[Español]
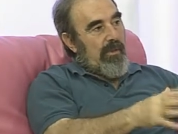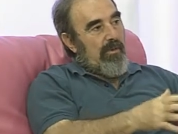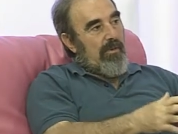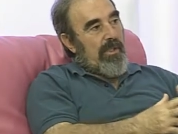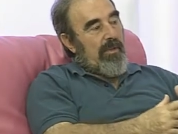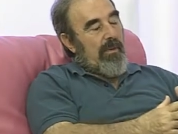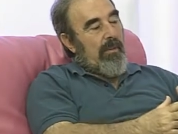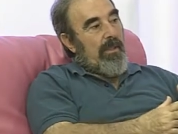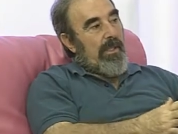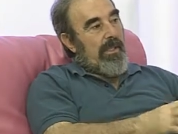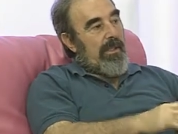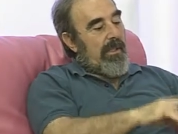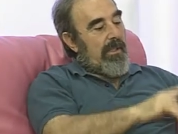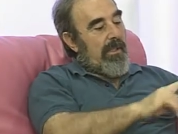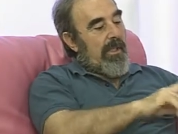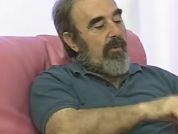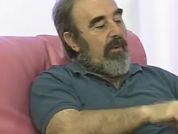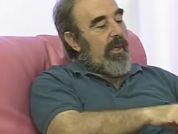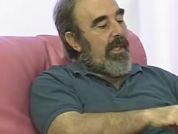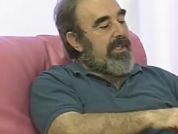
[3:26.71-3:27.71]
últimamente,
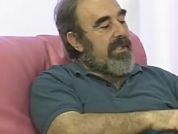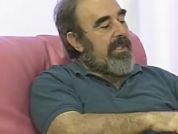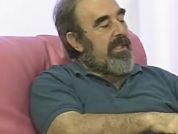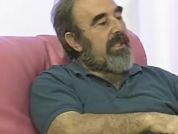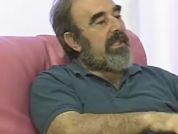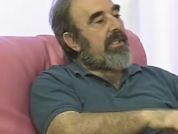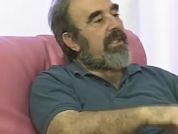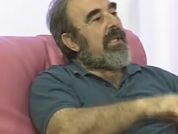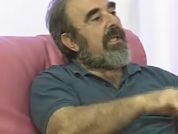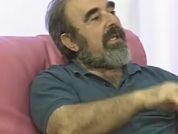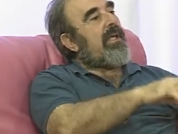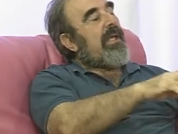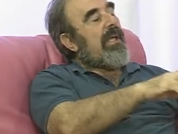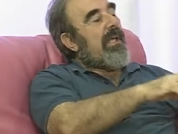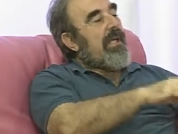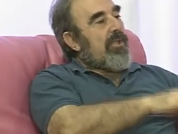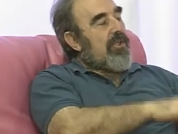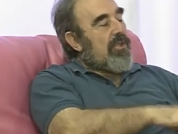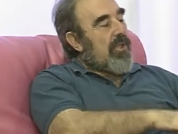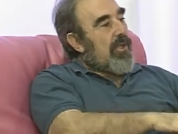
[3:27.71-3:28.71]
Teruel existe,
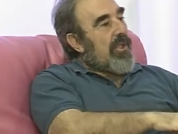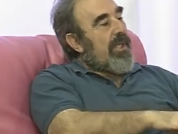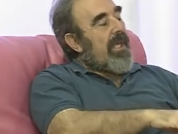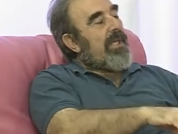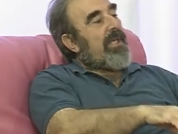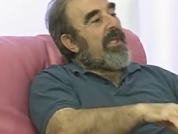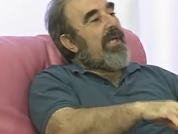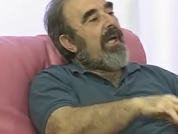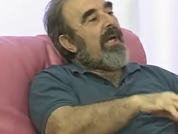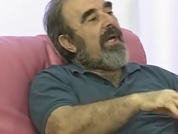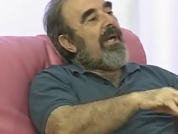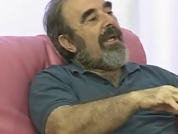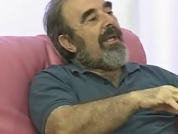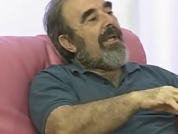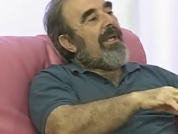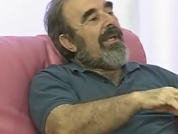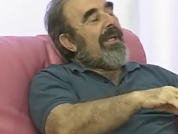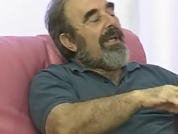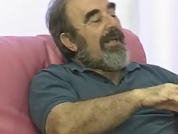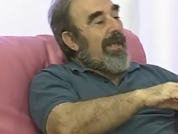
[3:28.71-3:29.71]
Soria ya,
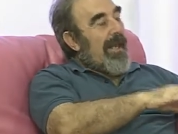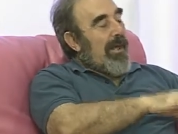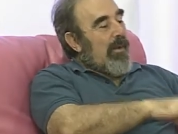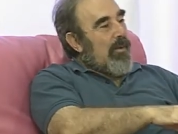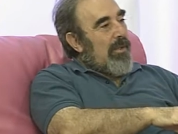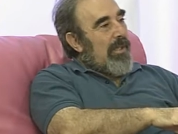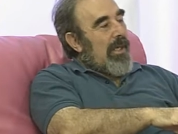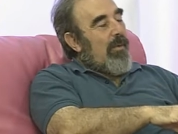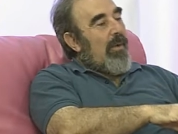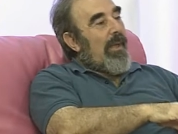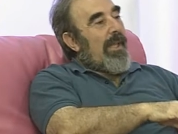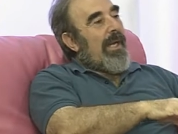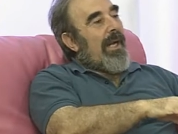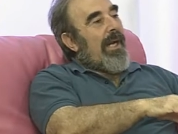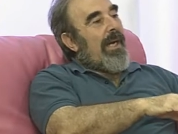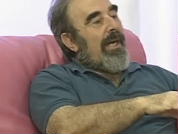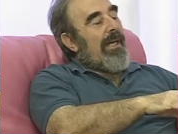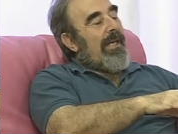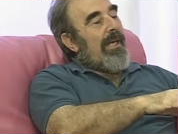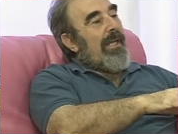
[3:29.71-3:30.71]
la otra
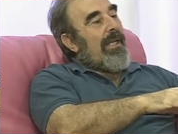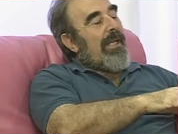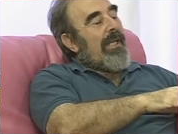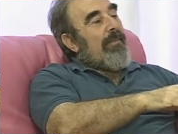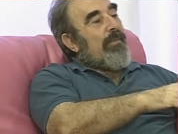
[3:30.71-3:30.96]
Guadalajara,